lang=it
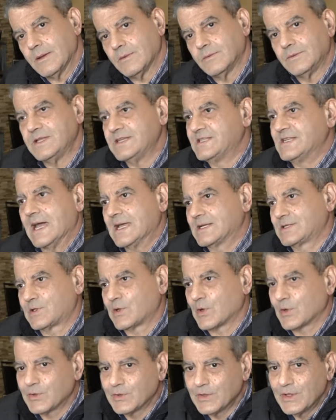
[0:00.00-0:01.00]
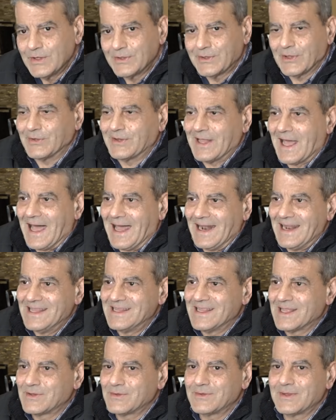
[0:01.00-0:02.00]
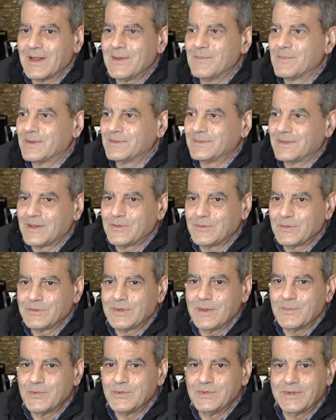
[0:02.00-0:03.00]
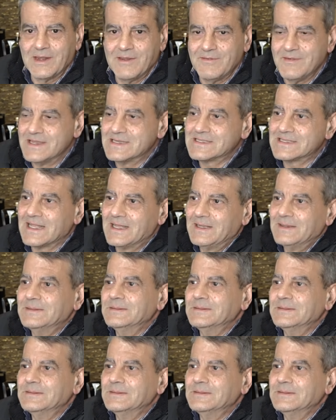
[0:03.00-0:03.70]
un disastro totale da, le, da tutti i punti di vista.